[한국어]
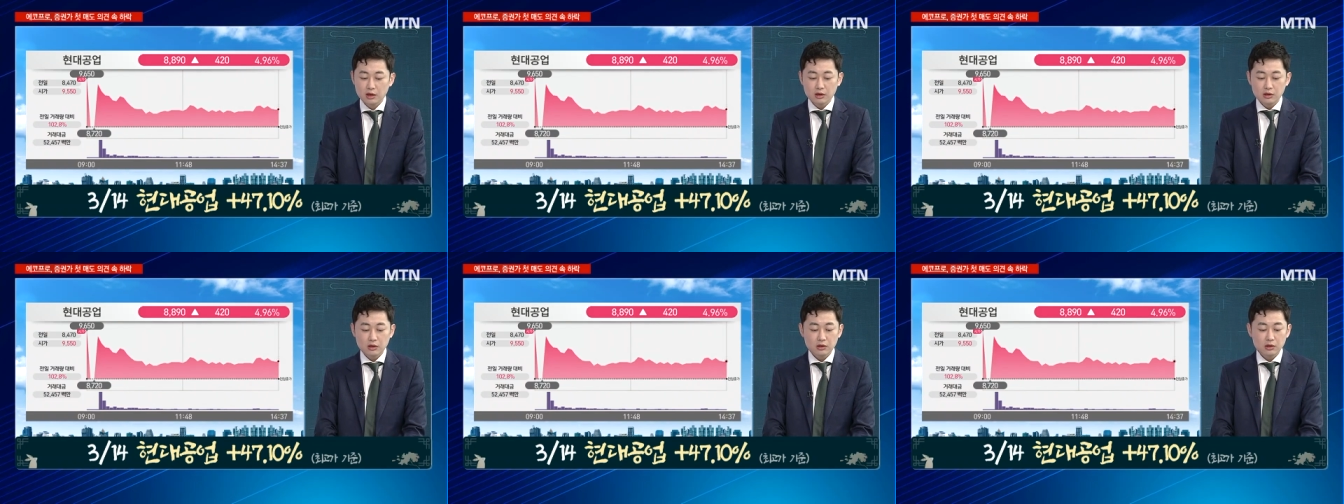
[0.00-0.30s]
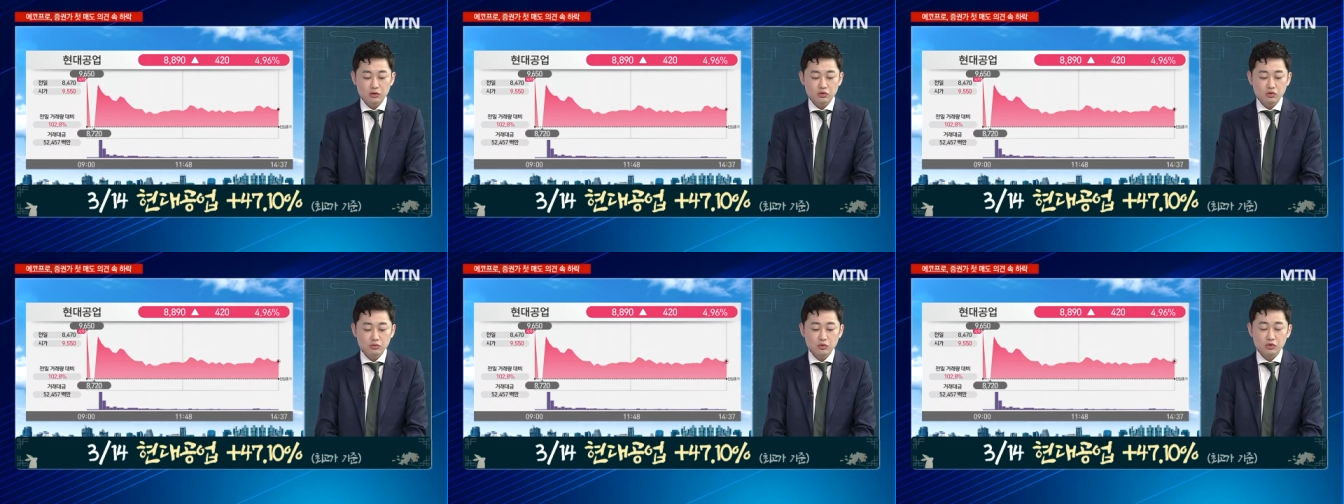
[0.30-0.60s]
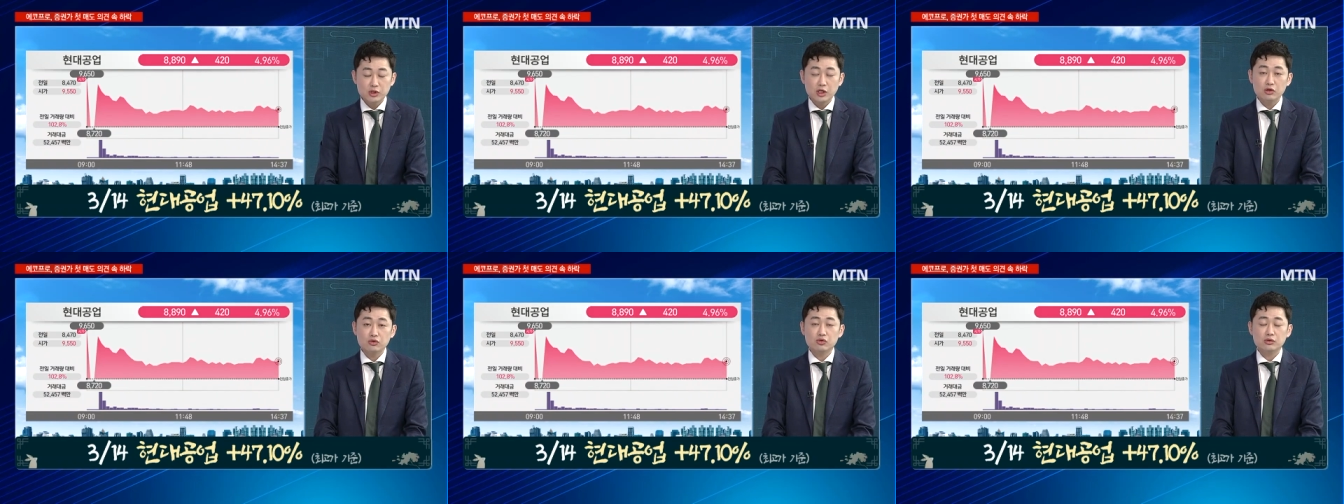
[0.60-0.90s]
이 종목
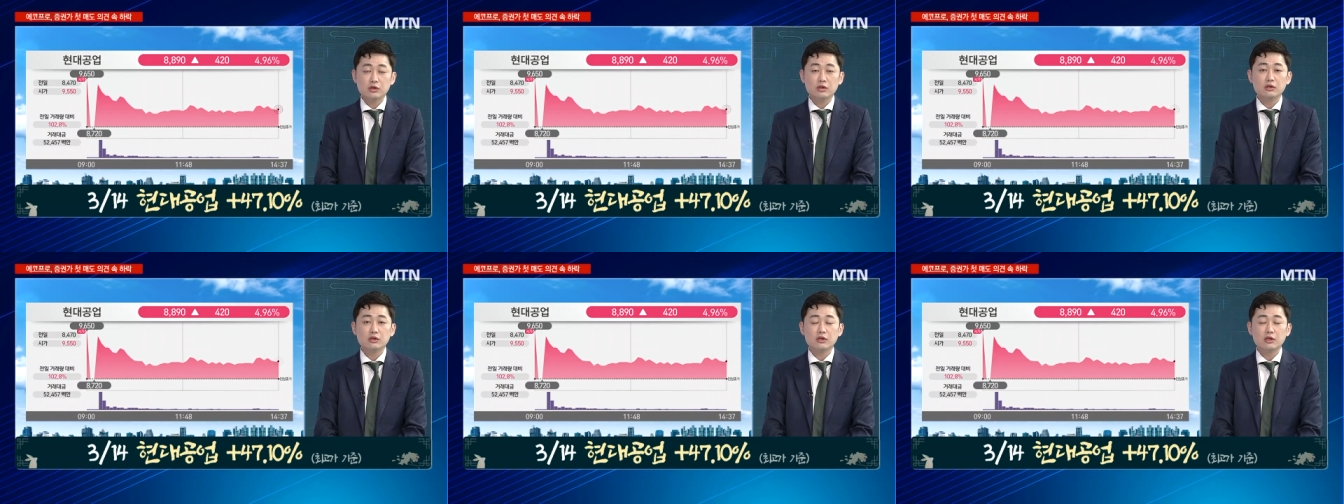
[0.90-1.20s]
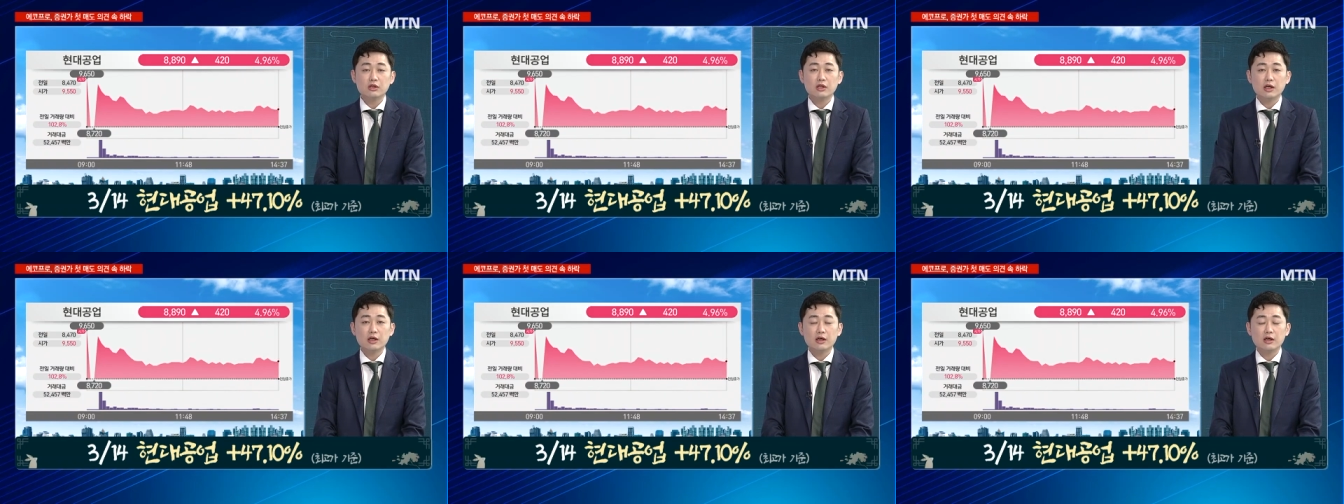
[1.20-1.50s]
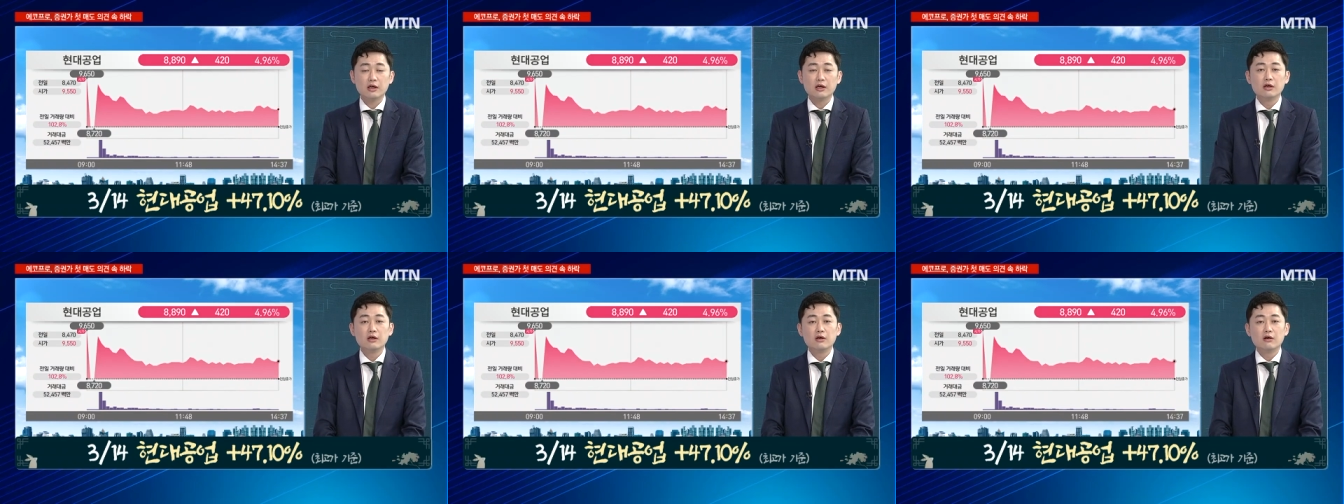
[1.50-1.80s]
제가 추천을 드릴
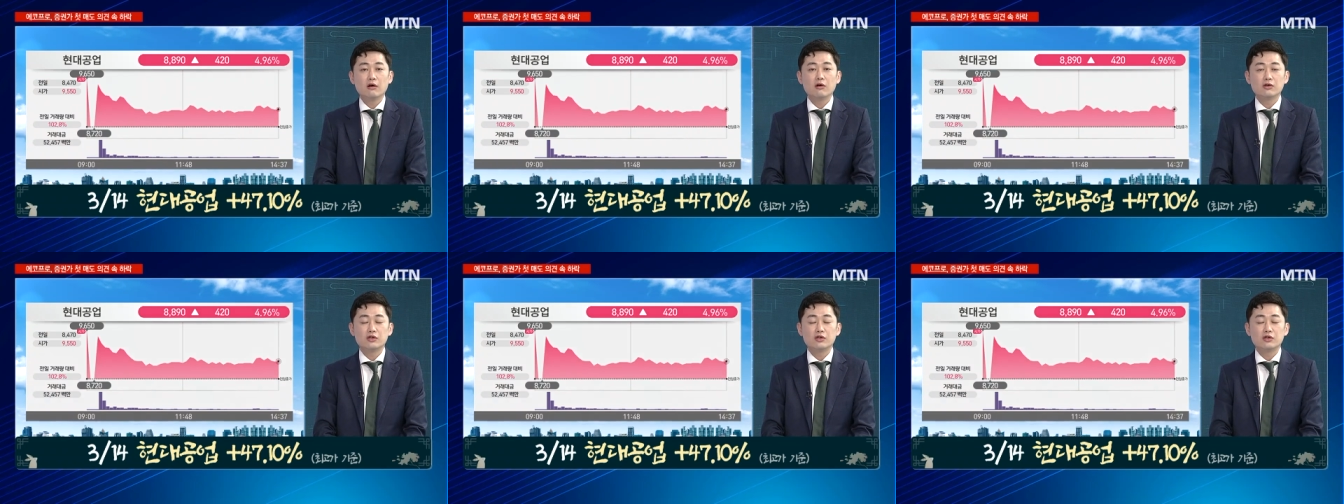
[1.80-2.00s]
때 어,